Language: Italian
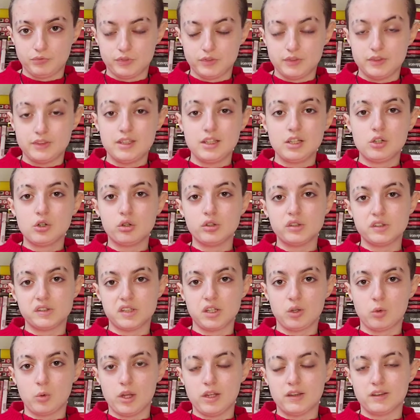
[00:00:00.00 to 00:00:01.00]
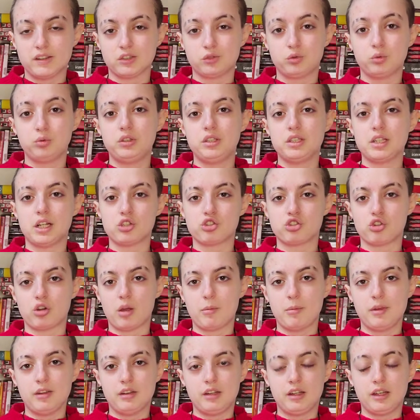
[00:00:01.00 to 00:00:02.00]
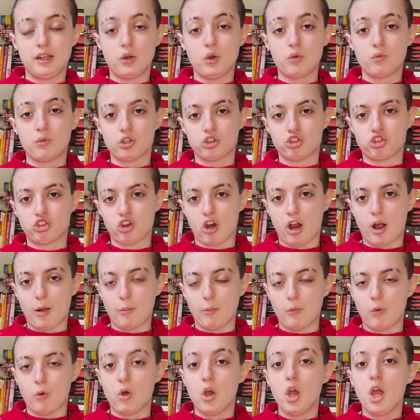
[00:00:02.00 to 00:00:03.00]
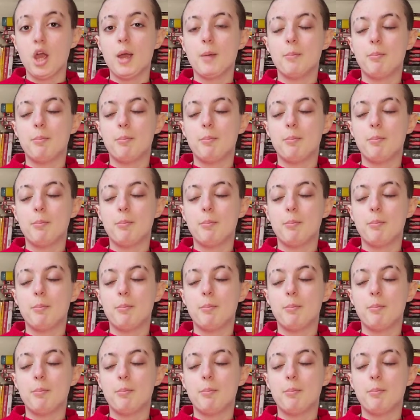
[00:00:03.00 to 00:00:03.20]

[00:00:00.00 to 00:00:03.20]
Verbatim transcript: Di conseguenza, tutti i ragionamenti che noi facciamo